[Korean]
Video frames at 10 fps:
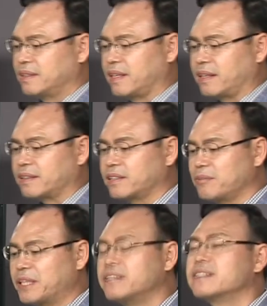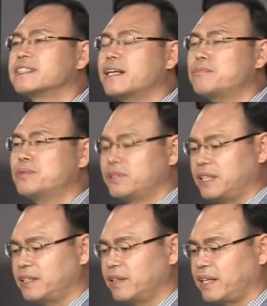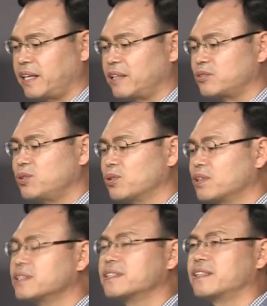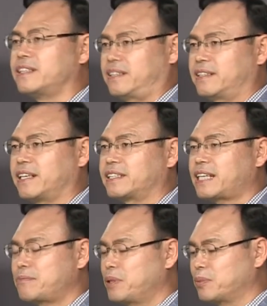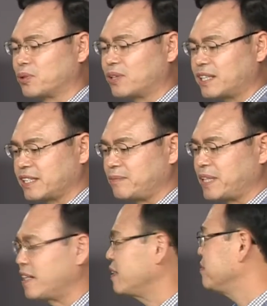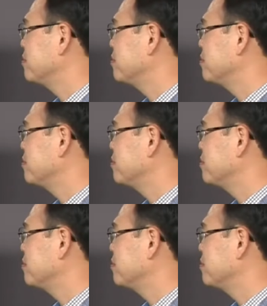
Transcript: 예, 그러면 셀프 리더의 주요 특성을 예, 살펴보도록 하겠습니다.